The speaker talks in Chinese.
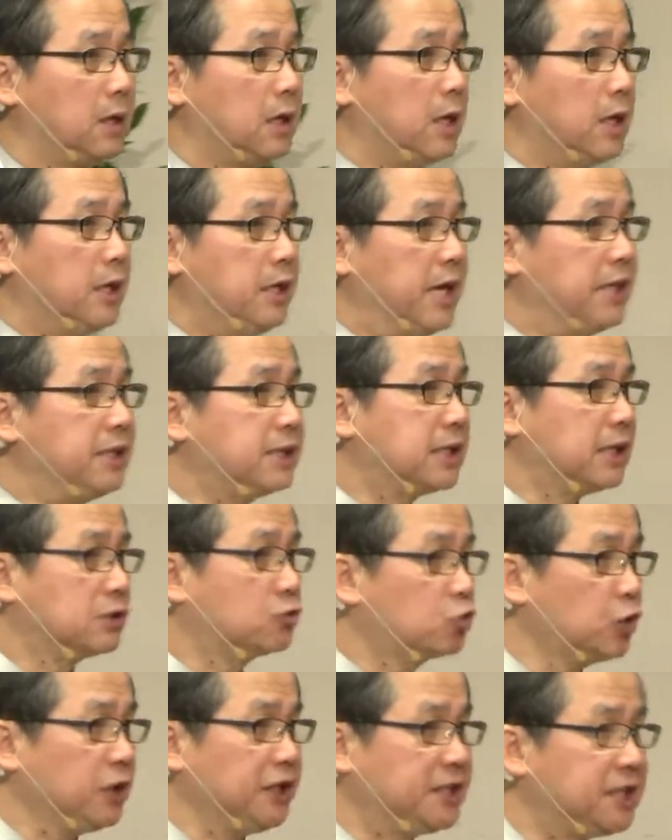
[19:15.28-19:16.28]
连这
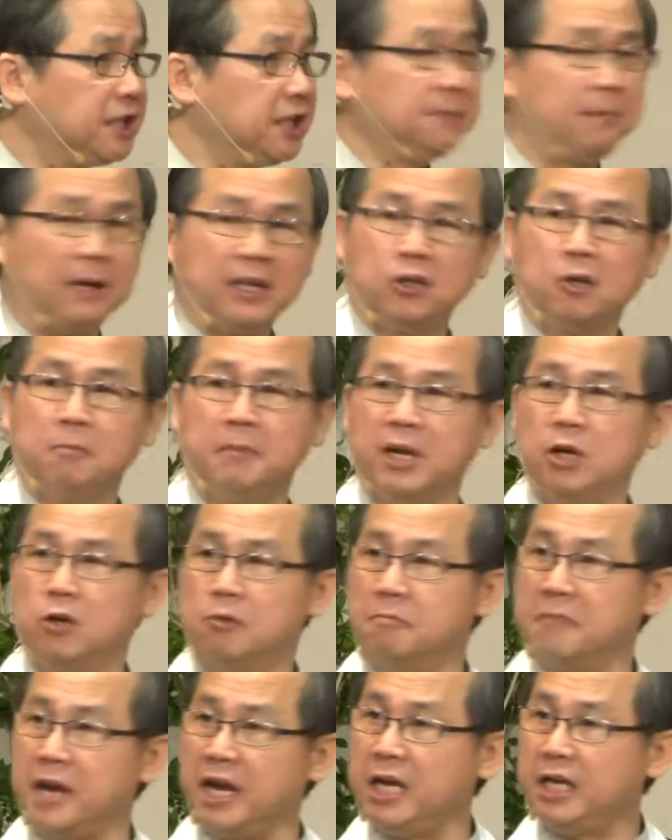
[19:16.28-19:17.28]
最基本都没有，
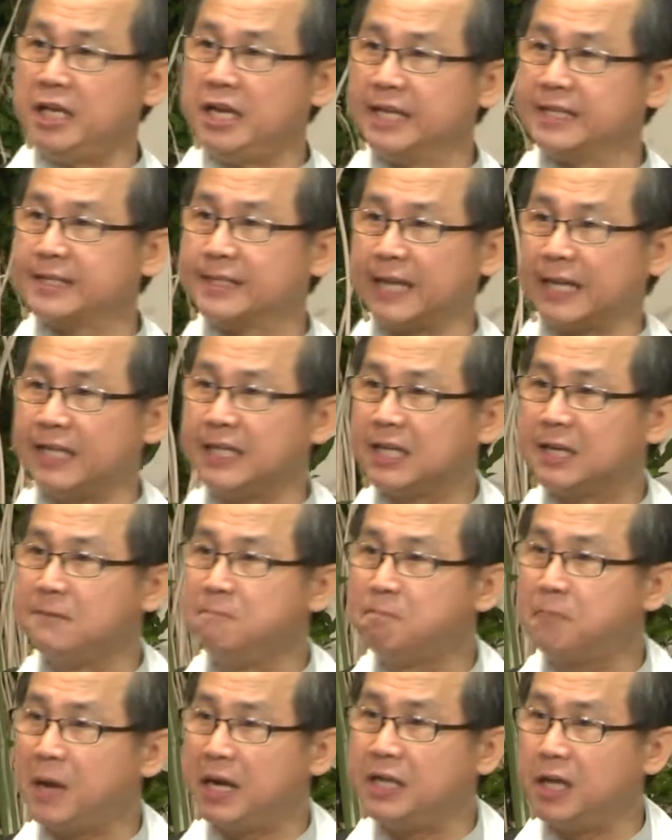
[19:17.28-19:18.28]
每一天三更
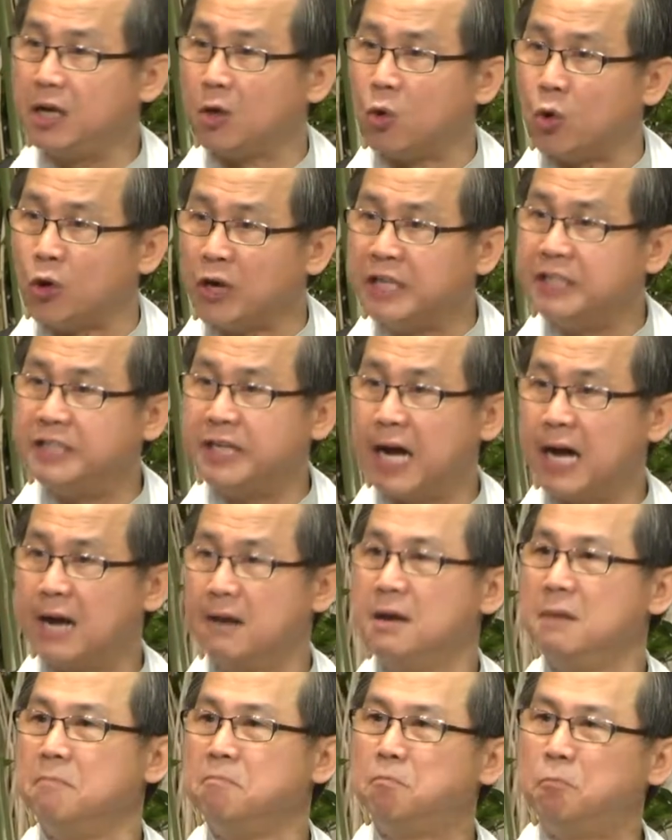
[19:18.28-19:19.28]
半夜回家，
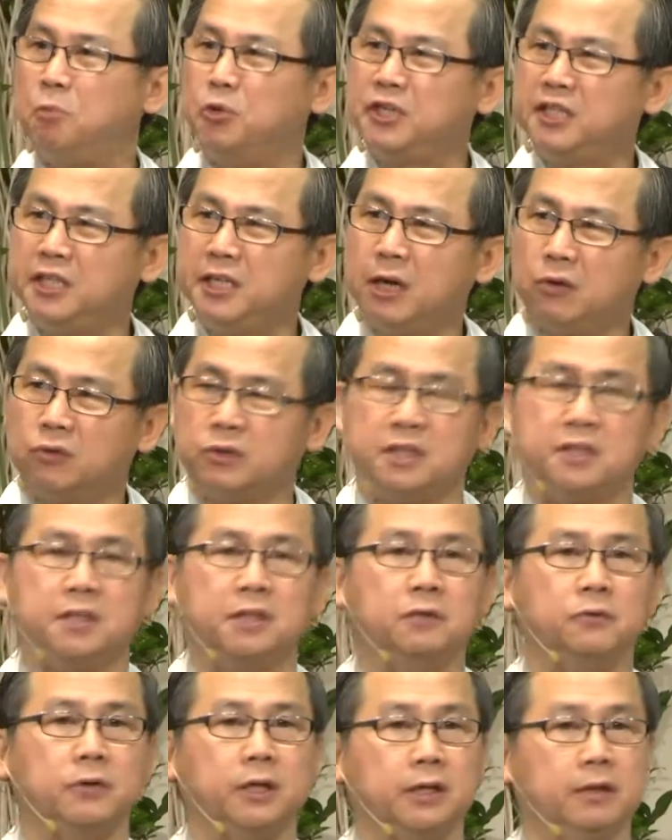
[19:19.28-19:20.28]
不孝的行
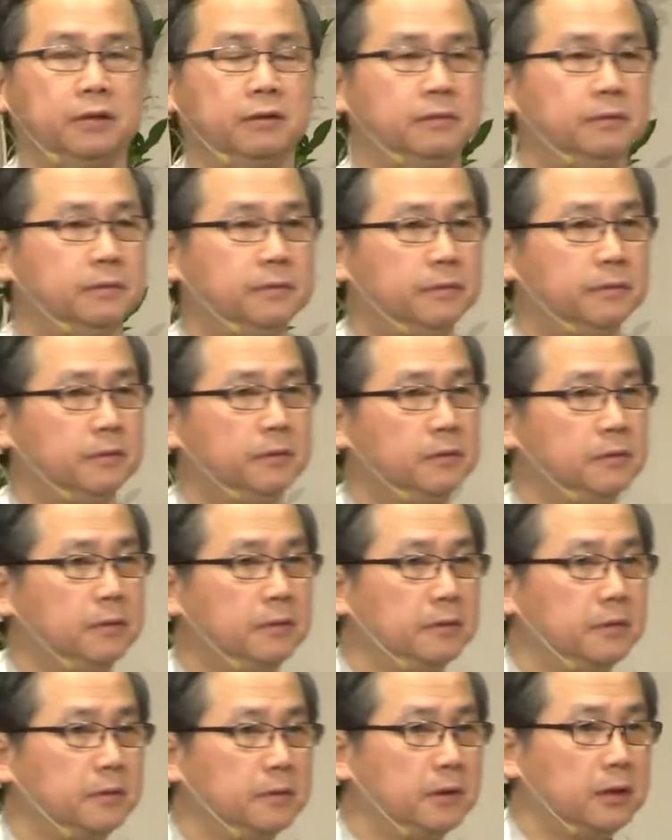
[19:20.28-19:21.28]
为。
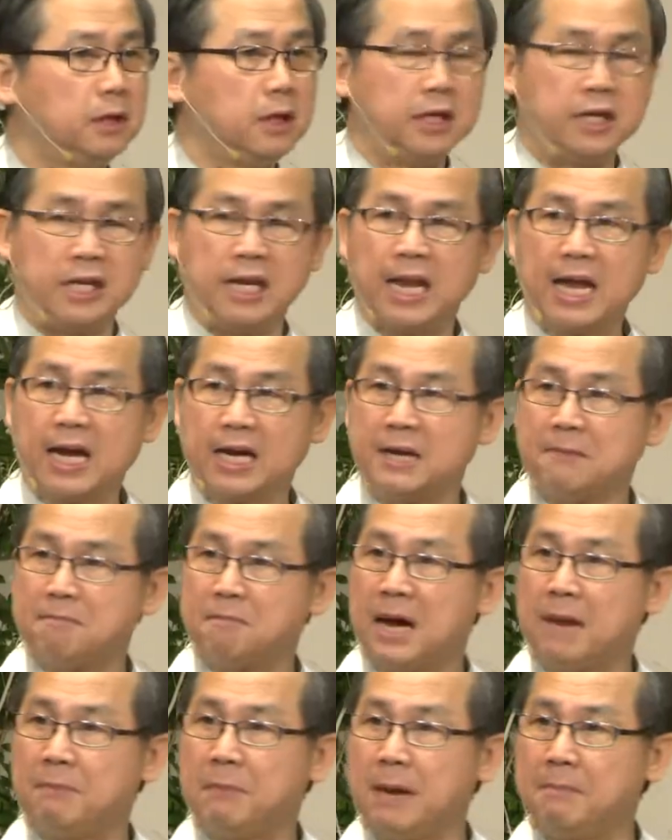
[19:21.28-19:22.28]
你让你
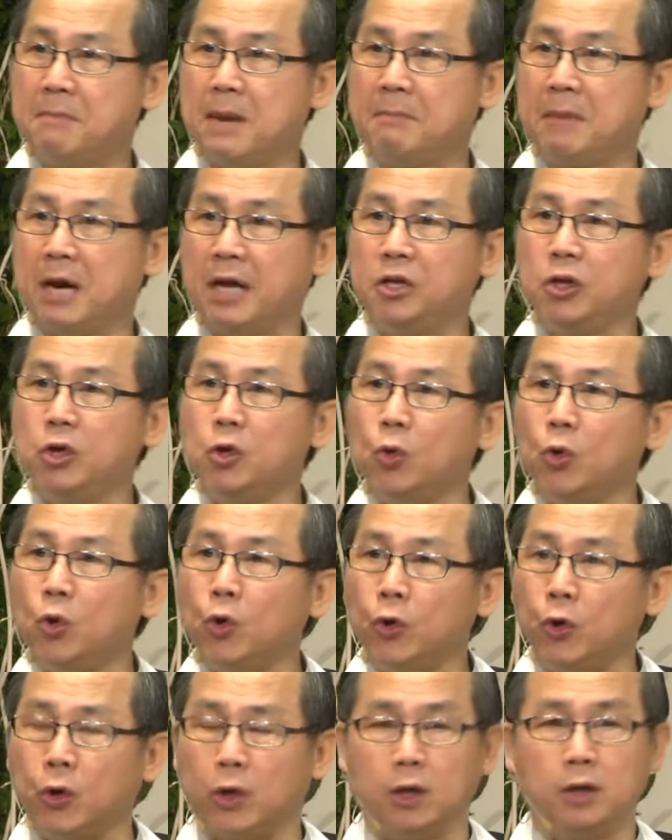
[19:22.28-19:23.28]
爸爸妈妈忧
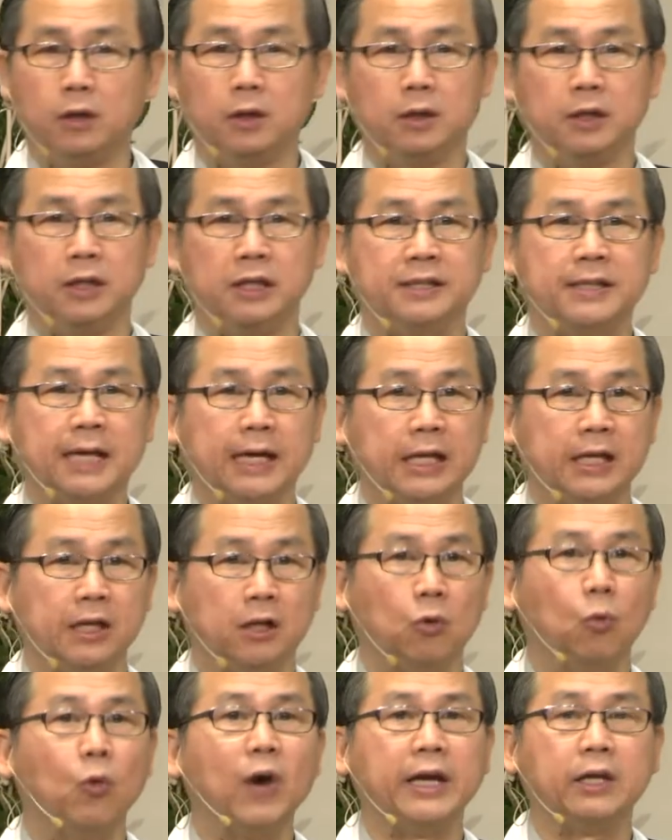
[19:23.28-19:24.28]
虑，你在你的
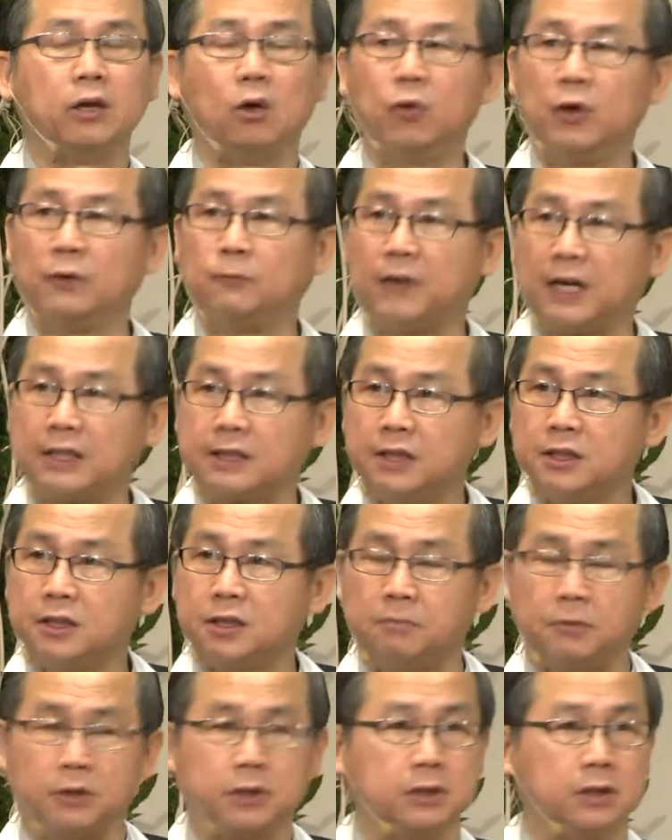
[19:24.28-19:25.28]
外头会发生什
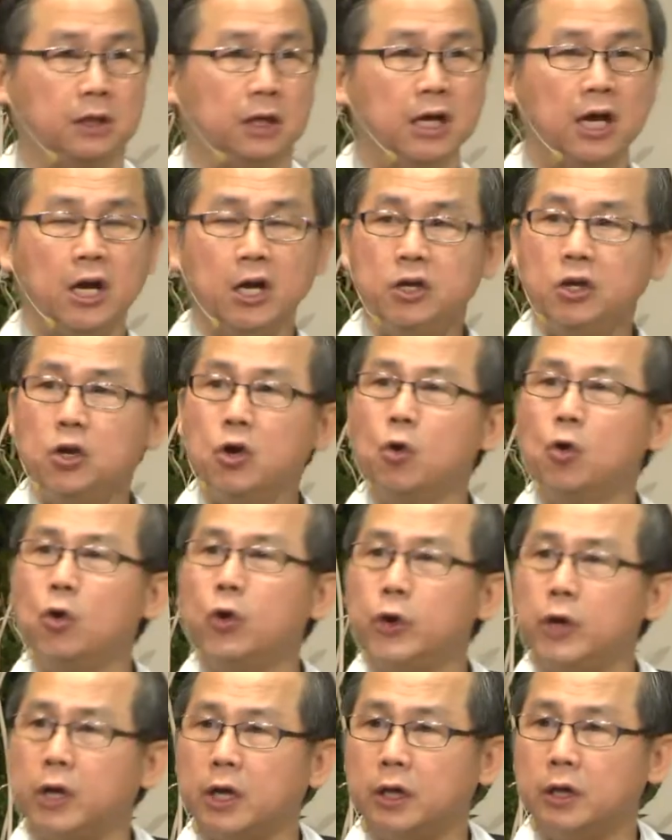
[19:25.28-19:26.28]
么事？忧
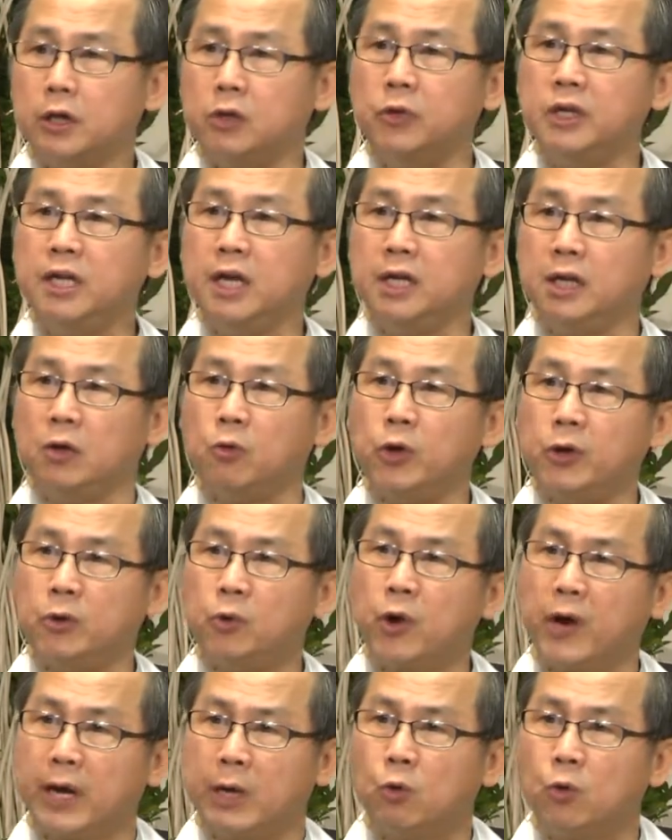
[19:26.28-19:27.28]
虑，有一天你会
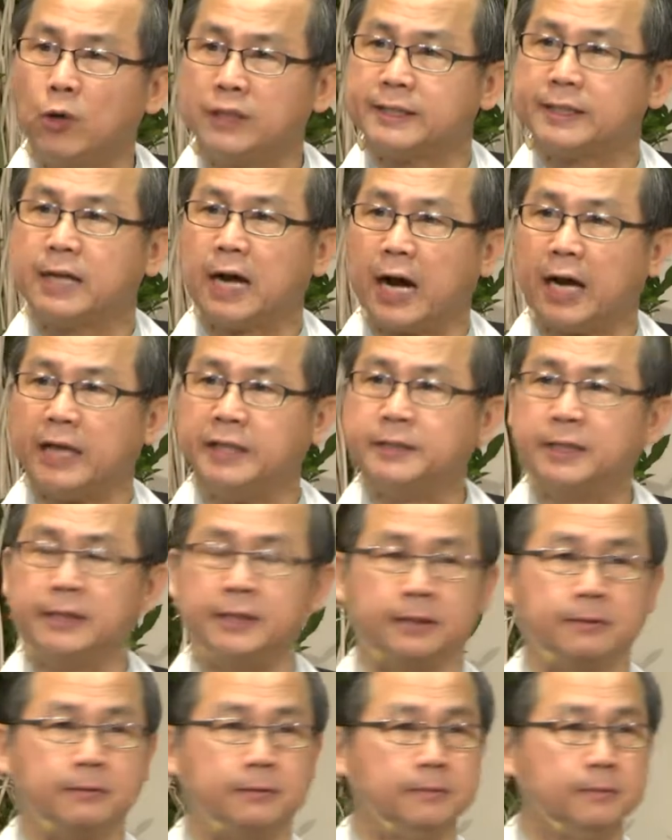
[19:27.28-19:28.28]
患患上癌症，
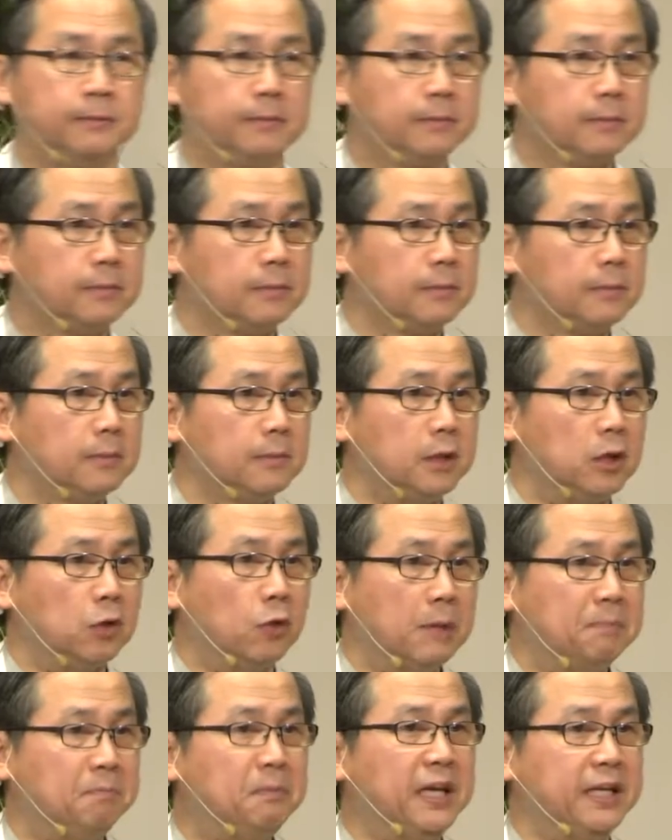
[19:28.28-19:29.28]
你会
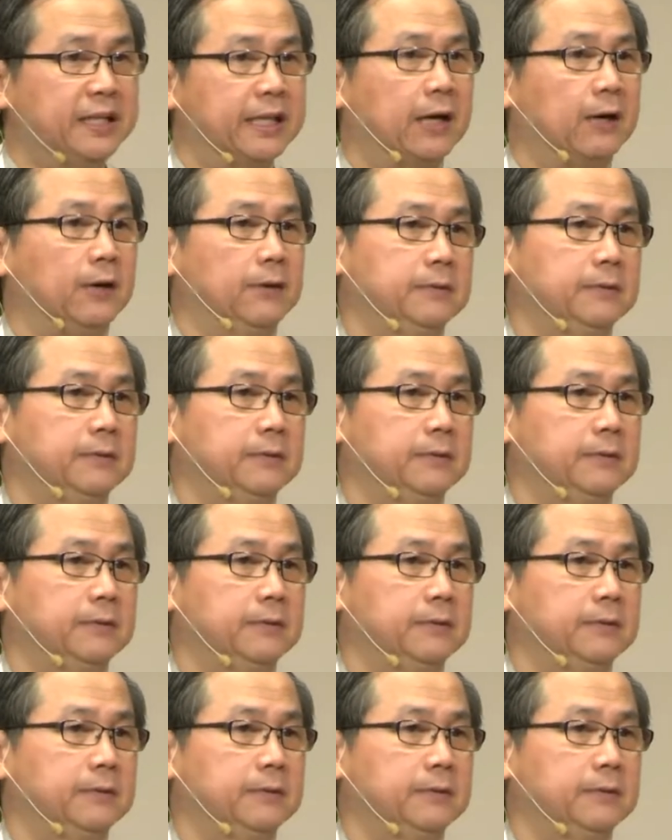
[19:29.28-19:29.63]
病倒。